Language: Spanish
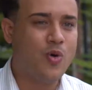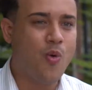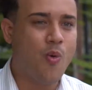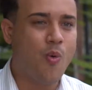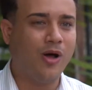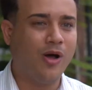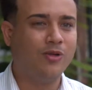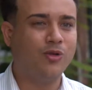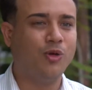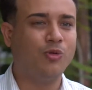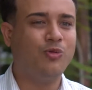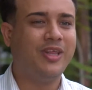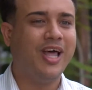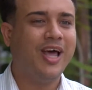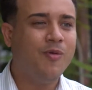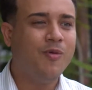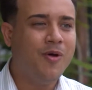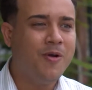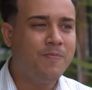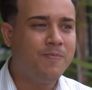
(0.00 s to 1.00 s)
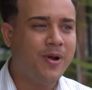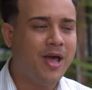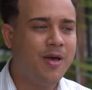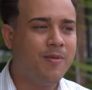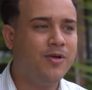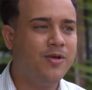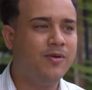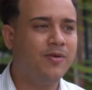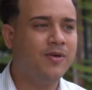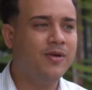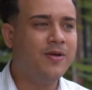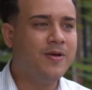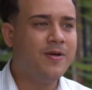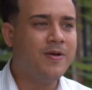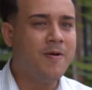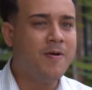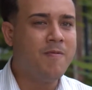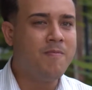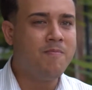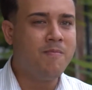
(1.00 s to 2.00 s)
Cuando obtengo el premio,
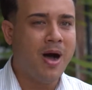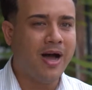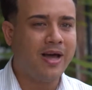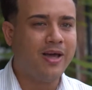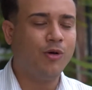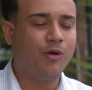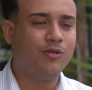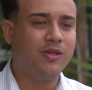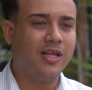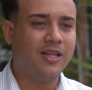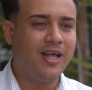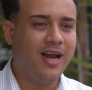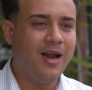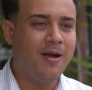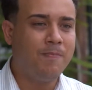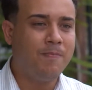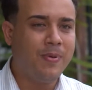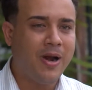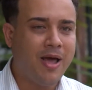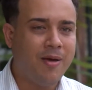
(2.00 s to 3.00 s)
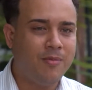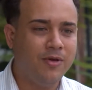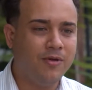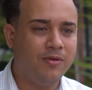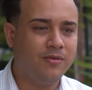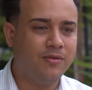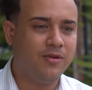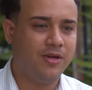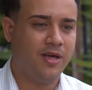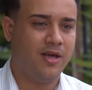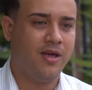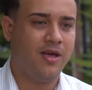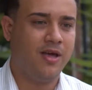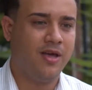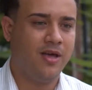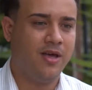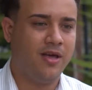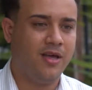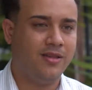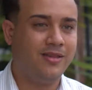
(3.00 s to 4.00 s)
más que obtener el premio,
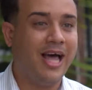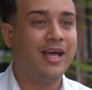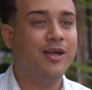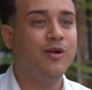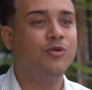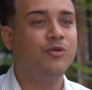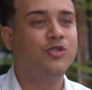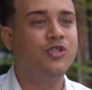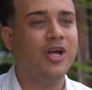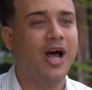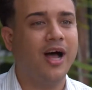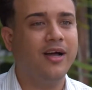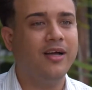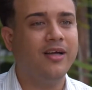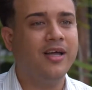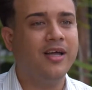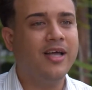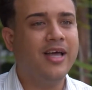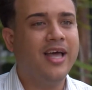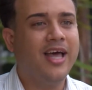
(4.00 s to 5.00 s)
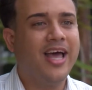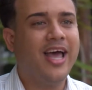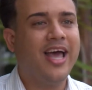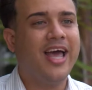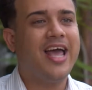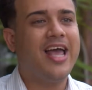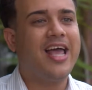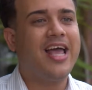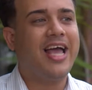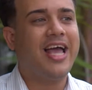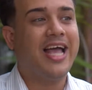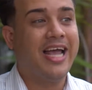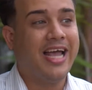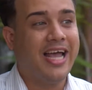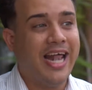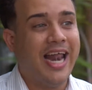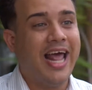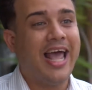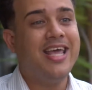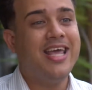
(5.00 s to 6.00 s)
eh, Dairon Chan
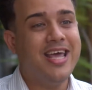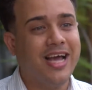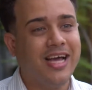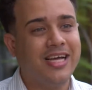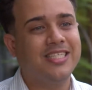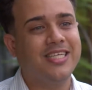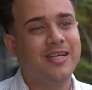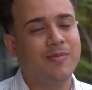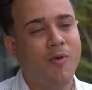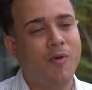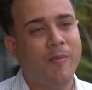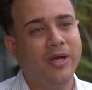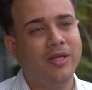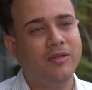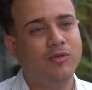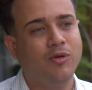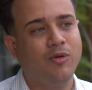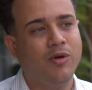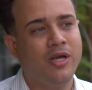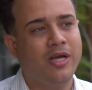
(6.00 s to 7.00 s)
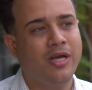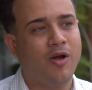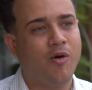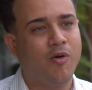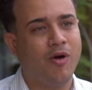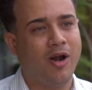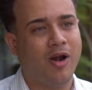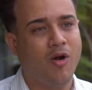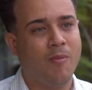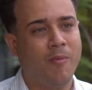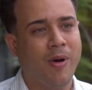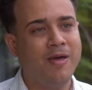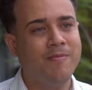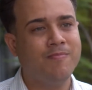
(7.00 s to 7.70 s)
creí en ese momento, y creo que es lo más